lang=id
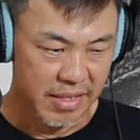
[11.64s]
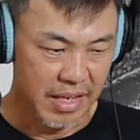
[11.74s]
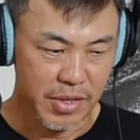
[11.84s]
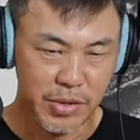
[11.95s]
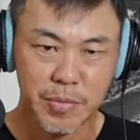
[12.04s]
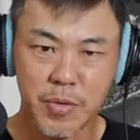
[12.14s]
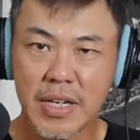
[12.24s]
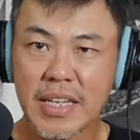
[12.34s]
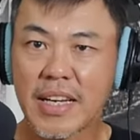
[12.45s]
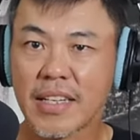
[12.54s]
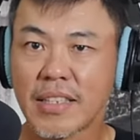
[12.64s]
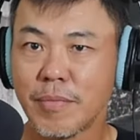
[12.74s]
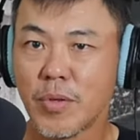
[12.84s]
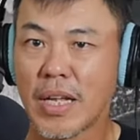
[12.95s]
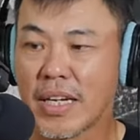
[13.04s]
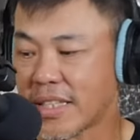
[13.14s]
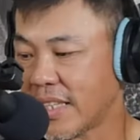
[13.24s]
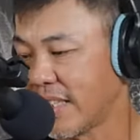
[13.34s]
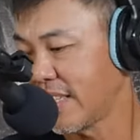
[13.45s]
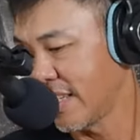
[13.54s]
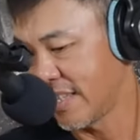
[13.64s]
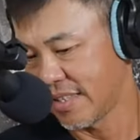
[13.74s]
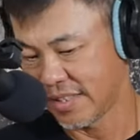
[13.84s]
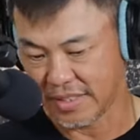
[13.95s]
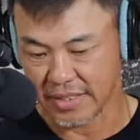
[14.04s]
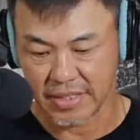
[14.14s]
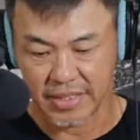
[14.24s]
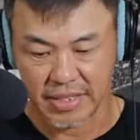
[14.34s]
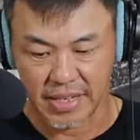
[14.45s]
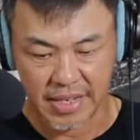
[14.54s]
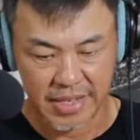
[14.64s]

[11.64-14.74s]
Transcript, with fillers: Halo semuanya, ketemu lagi di